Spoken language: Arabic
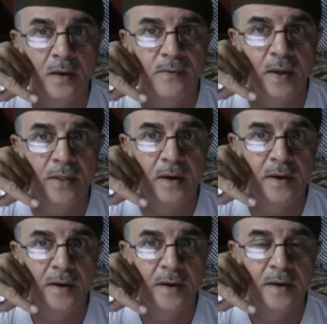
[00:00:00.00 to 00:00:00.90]

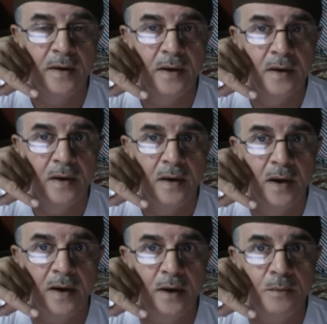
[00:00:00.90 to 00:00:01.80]
تفضلي
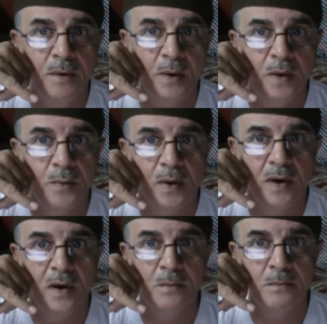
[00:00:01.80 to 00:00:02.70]
أنا أم عوض
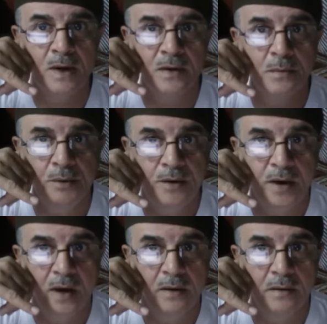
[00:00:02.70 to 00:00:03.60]
والله مرتب
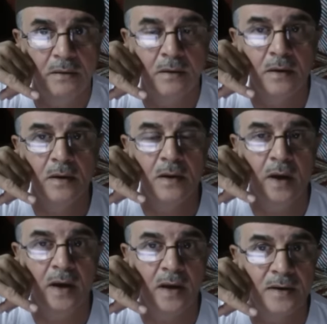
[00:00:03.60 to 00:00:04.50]
حسين
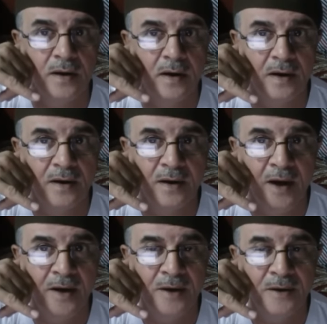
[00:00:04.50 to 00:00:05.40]
إي حياك الله
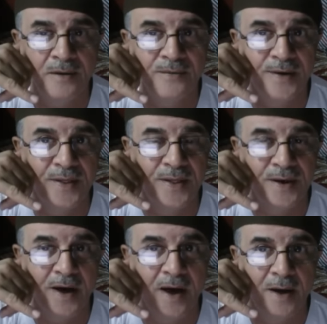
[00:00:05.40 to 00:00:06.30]
الله حيها
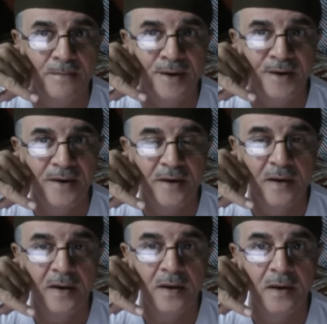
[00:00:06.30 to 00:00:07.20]
تفضلي آمري
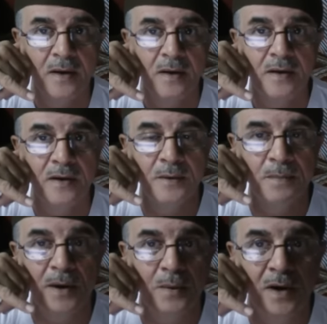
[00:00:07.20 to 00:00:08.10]

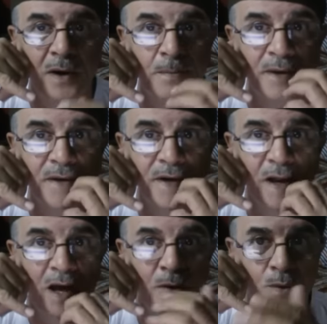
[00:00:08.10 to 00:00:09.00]
نبغى والله
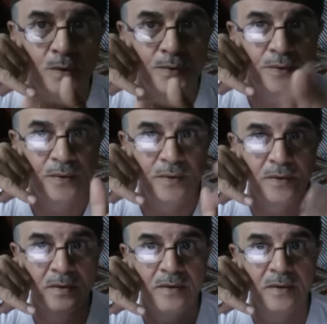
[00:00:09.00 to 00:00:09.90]
بنتك الهنوف
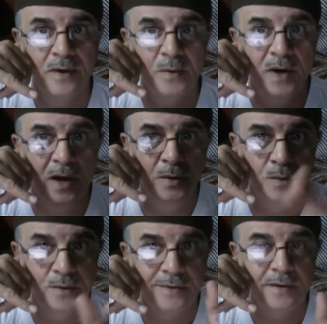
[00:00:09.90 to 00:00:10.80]
أو
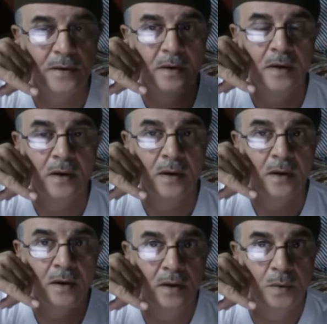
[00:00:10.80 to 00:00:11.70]
العنود
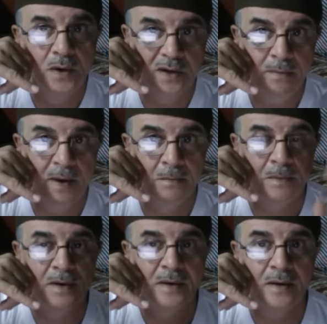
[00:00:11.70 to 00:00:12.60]
لولدي
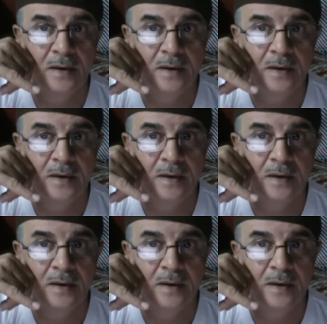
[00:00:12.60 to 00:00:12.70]
محمد